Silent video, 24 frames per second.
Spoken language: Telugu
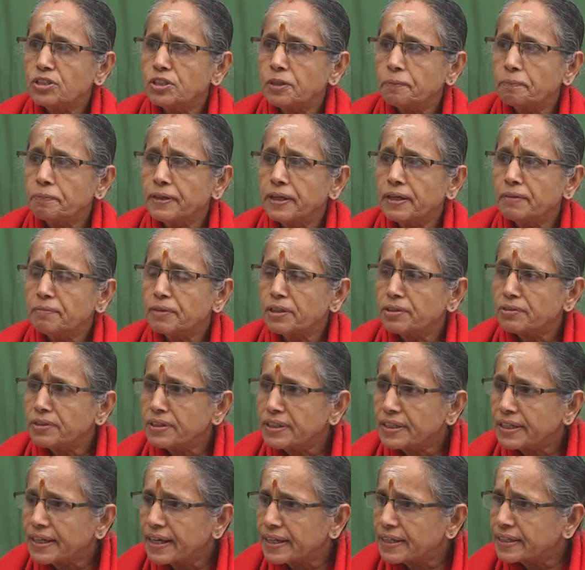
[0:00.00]
చెప్పినా మనం
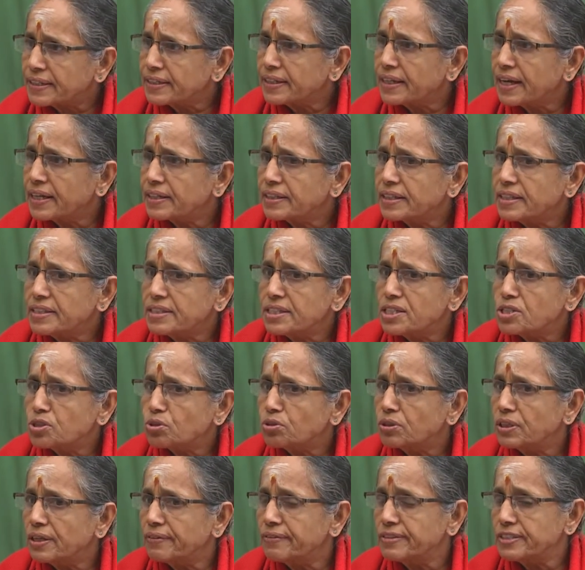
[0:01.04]
ఇది కరెక్ట్గా అర్థం
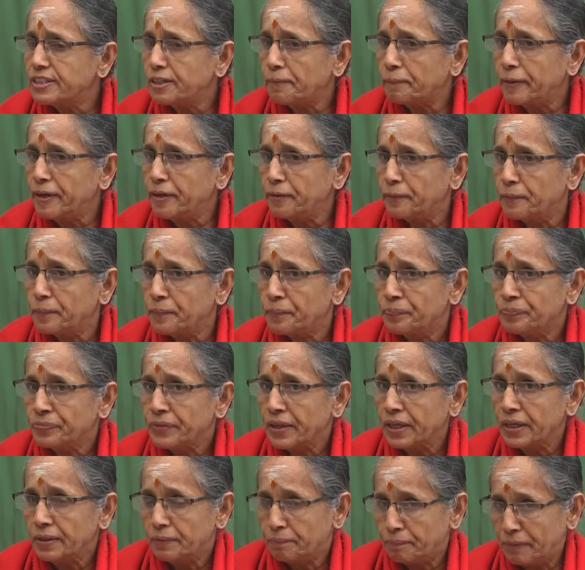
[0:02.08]
చేసుకున్నామని చెప్పలేము
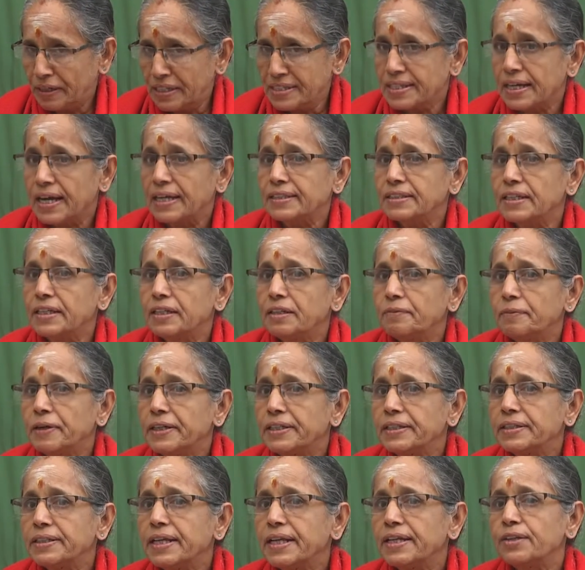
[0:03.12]
మన సాధనని
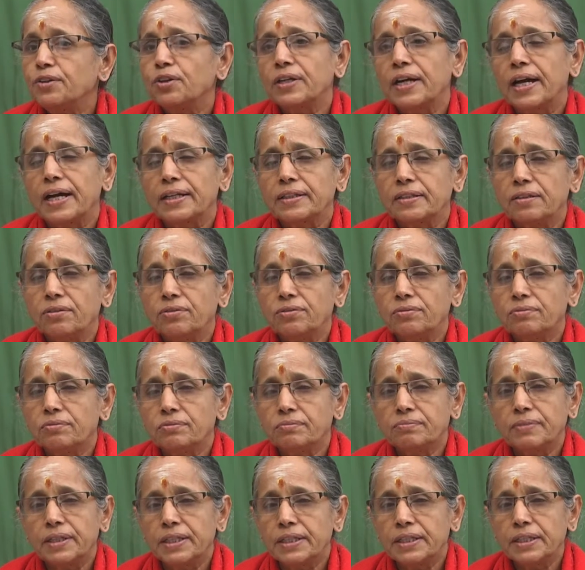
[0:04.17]
బట్టి దాని యొక్క అర్థం
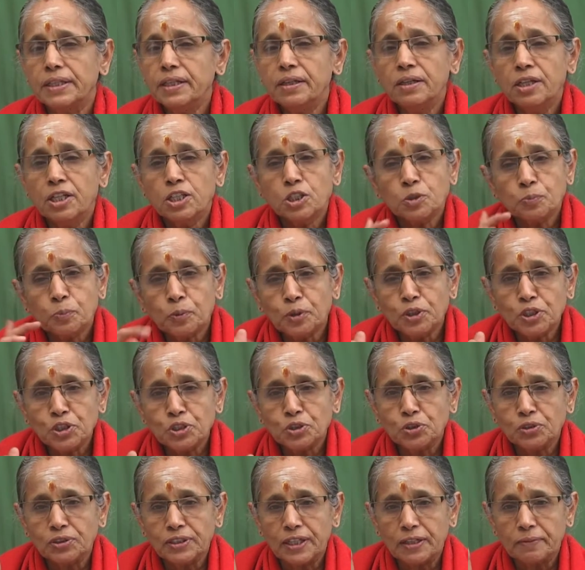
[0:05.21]
మనకి
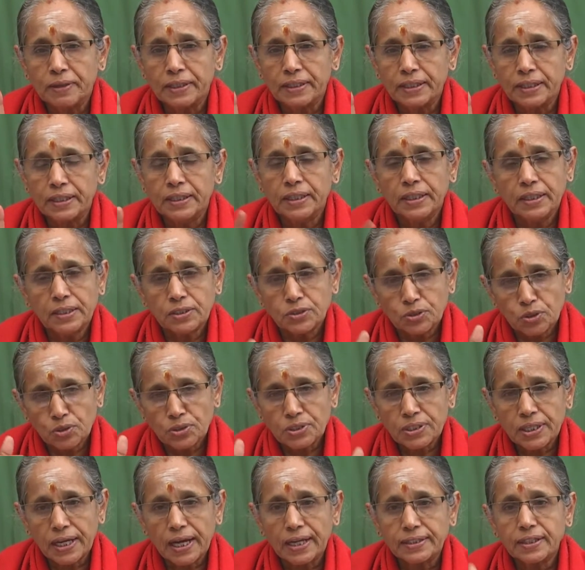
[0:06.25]
స్ఫురిస్తుందనమాట సో
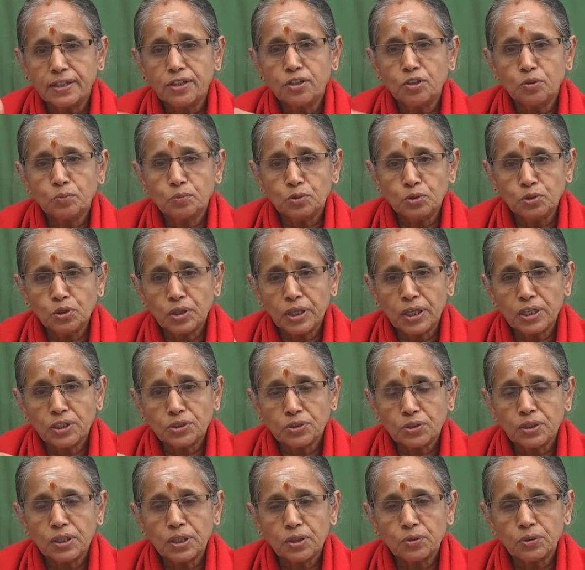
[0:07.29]
సాధనలో
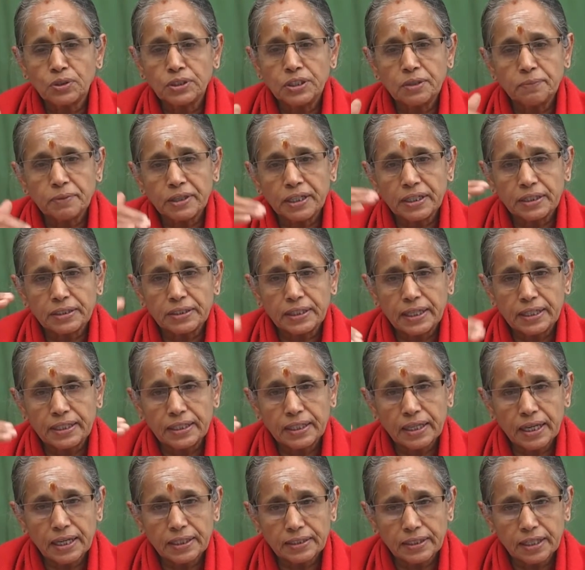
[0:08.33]
ముందుకెళ్తున్న కొద్దీ మనకి
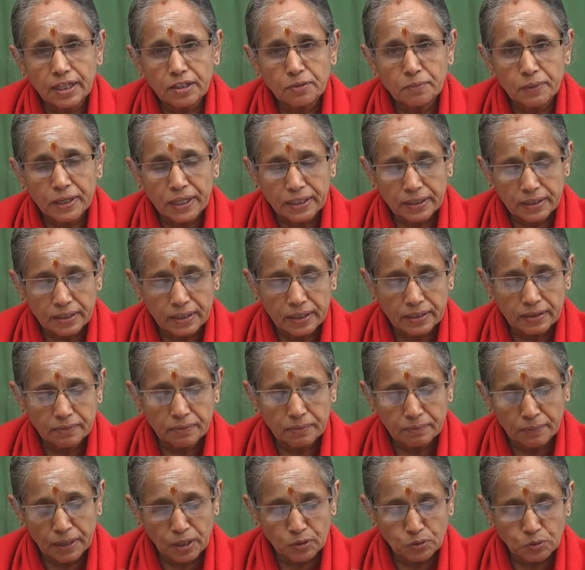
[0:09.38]
దానికి అర్థాలు మాట్లాడు
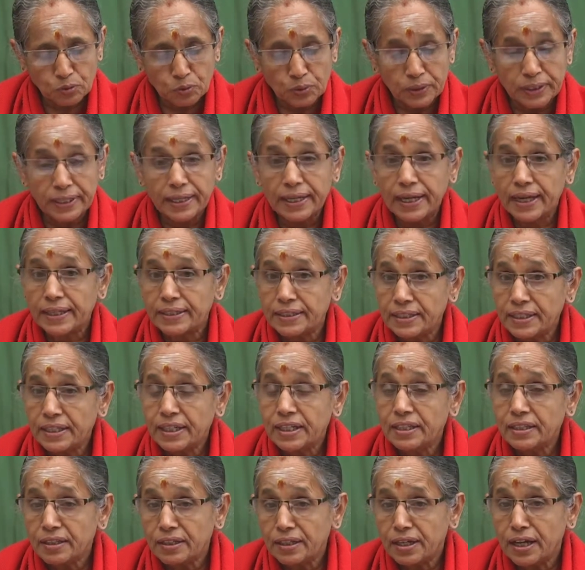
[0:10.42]
మారుతూ ఉంటాయి
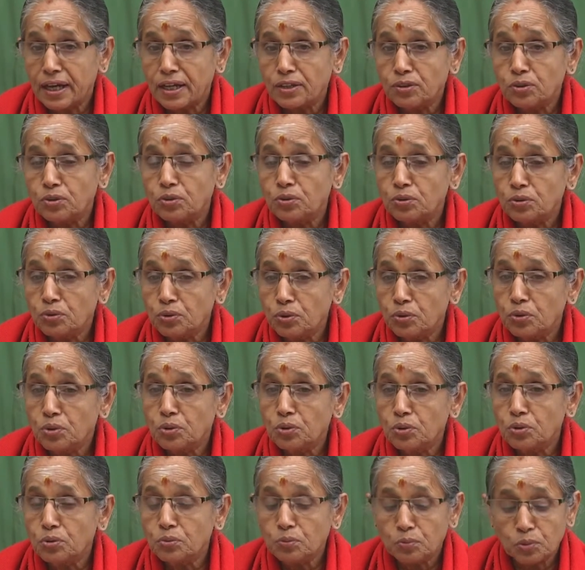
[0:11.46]
అందుకని జ్ఞానులు
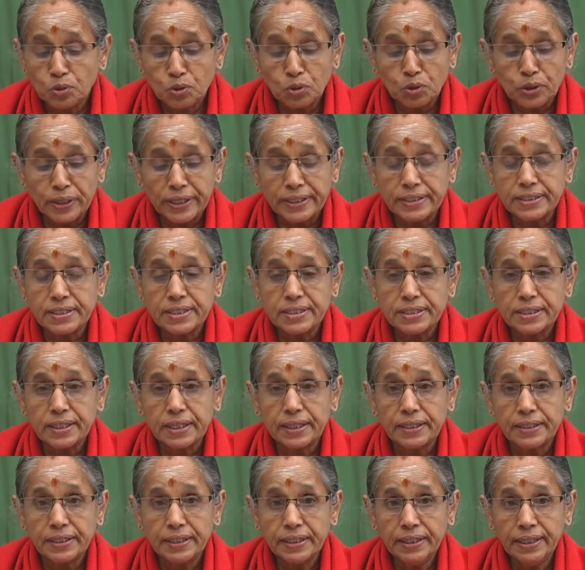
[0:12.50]
యోగులు మునులు ఏం
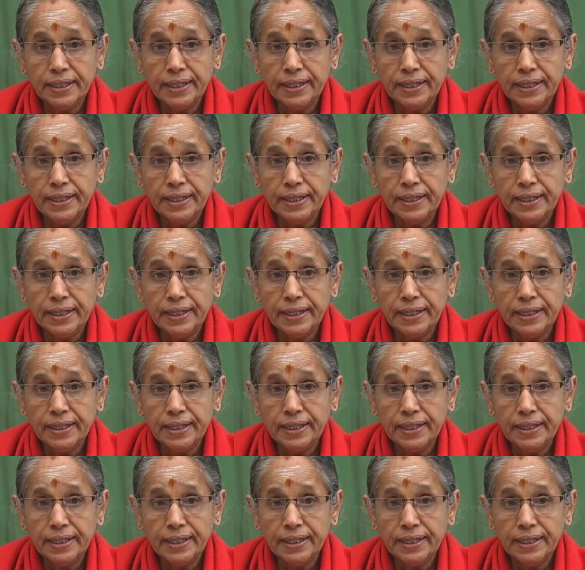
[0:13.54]
చేస్తారంటే